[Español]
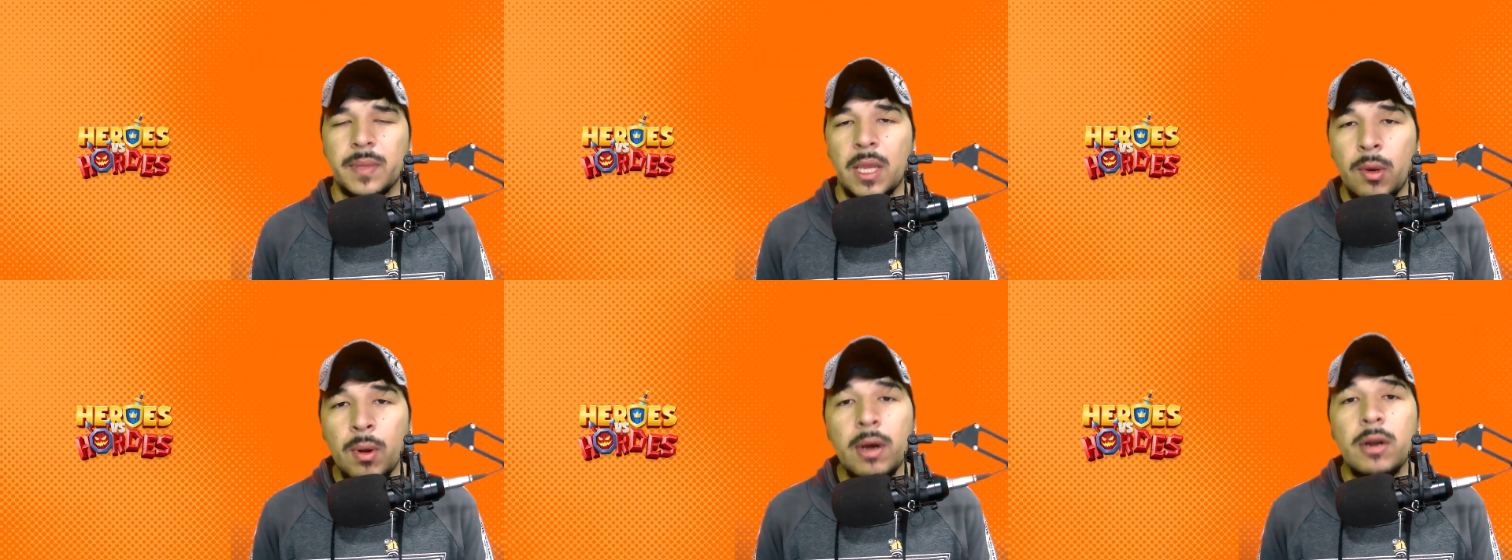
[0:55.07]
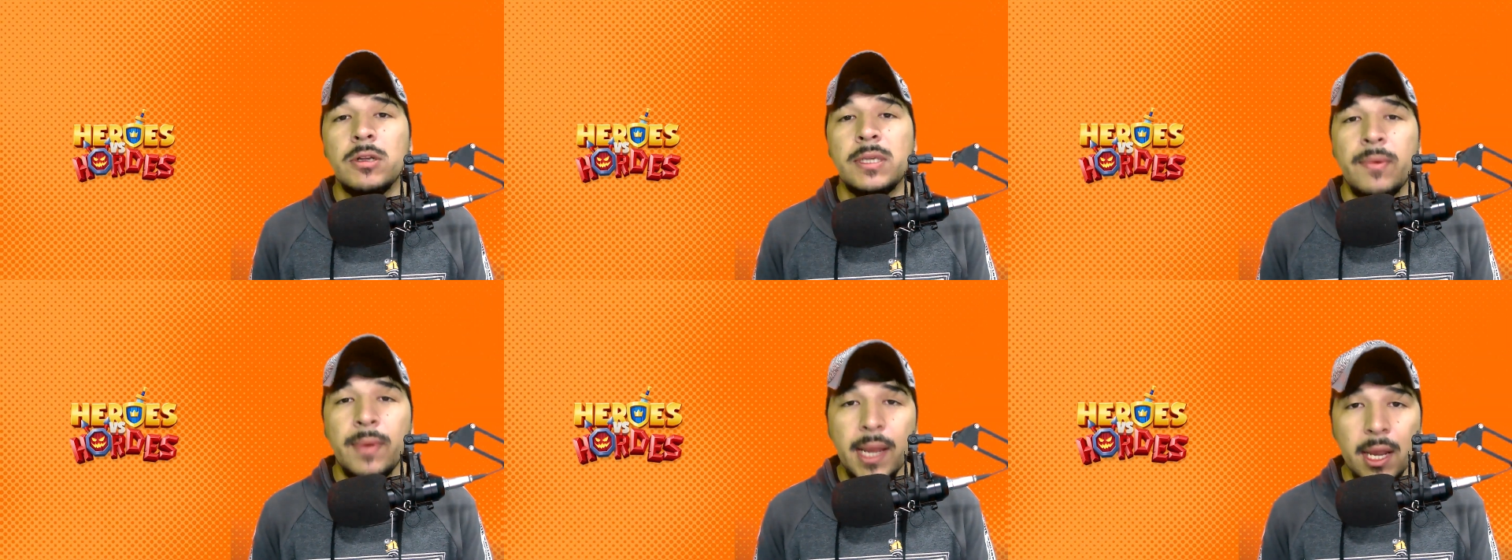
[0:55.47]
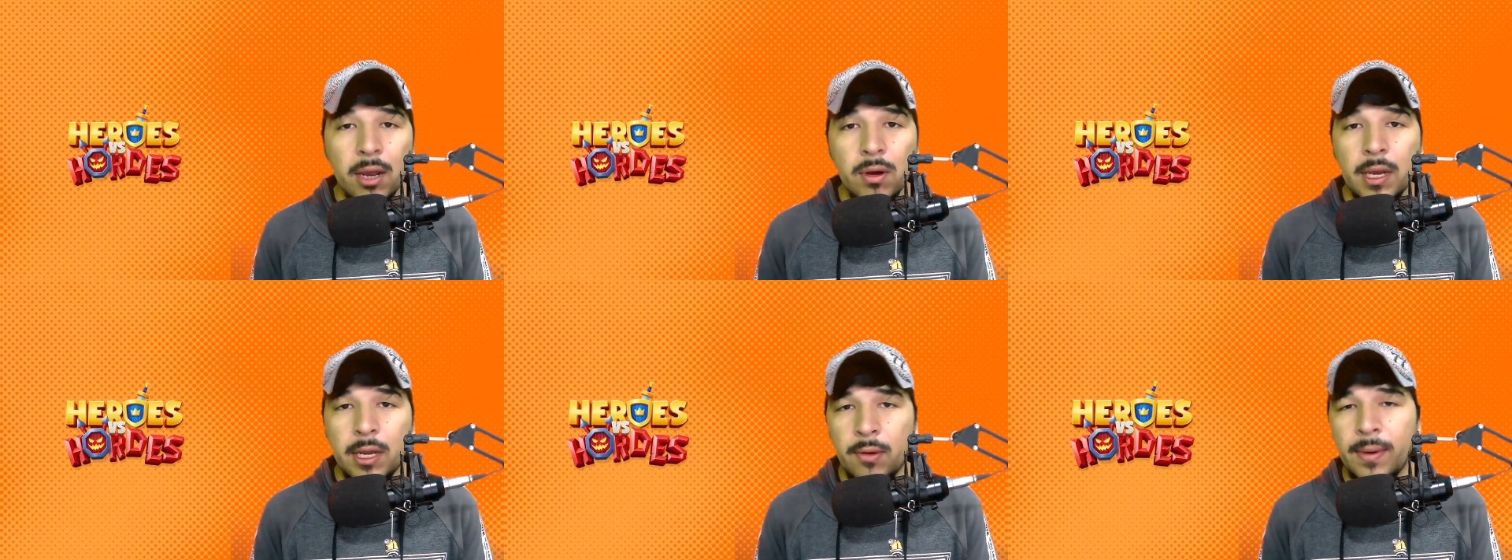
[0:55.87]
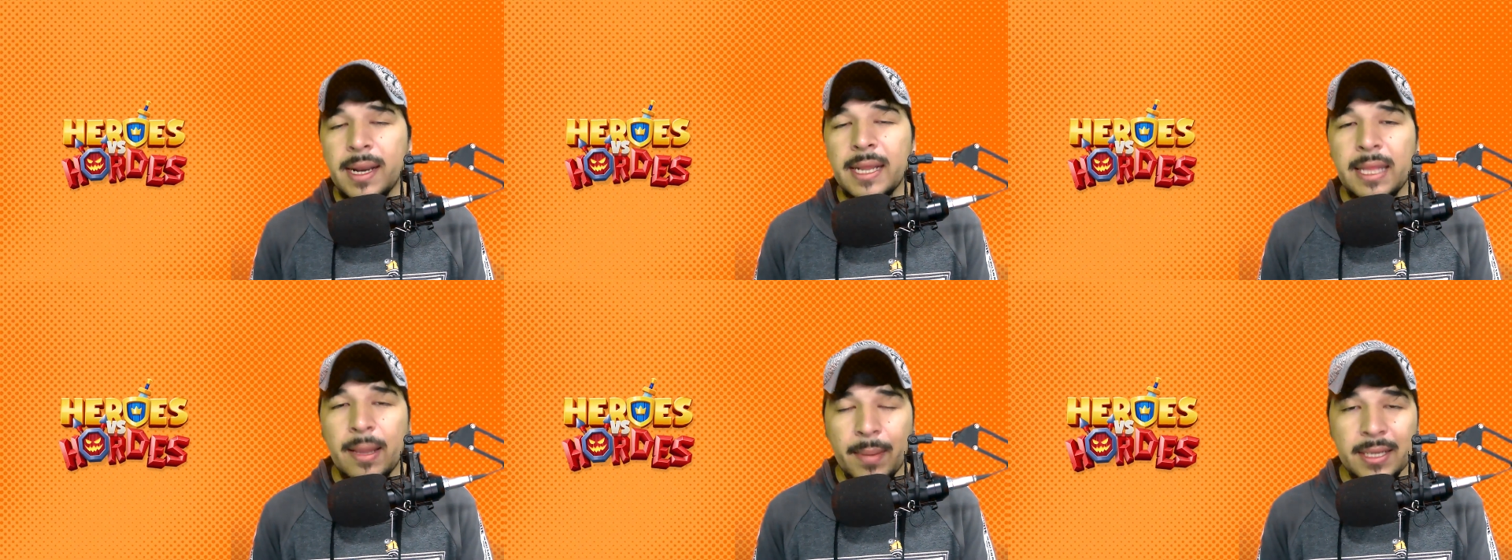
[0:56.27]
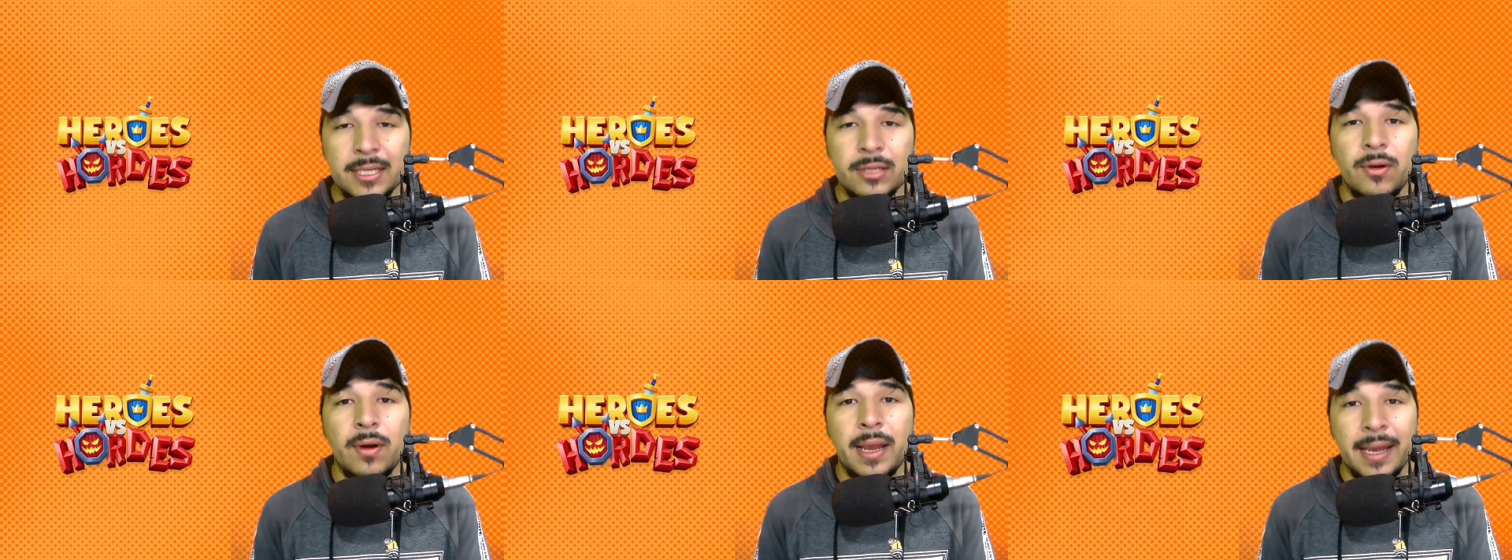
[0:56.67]
Luego los esbirros, que nos van a estar
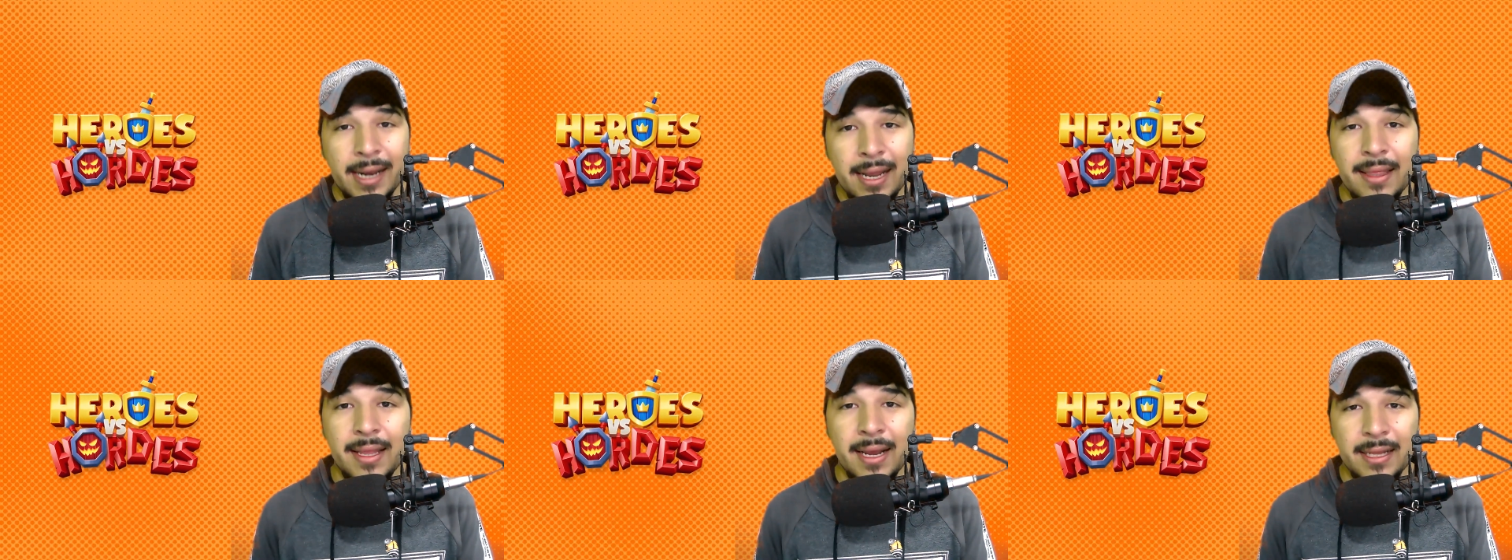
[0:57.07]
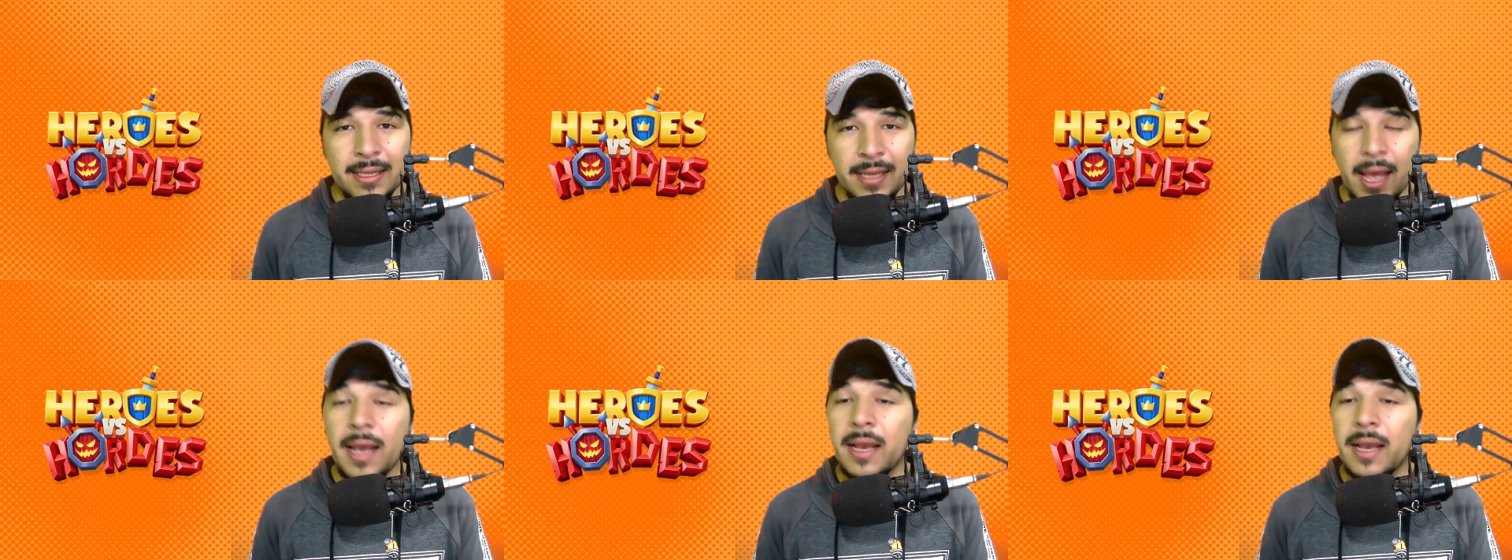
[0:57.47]
apareciendo en grandes cantidades,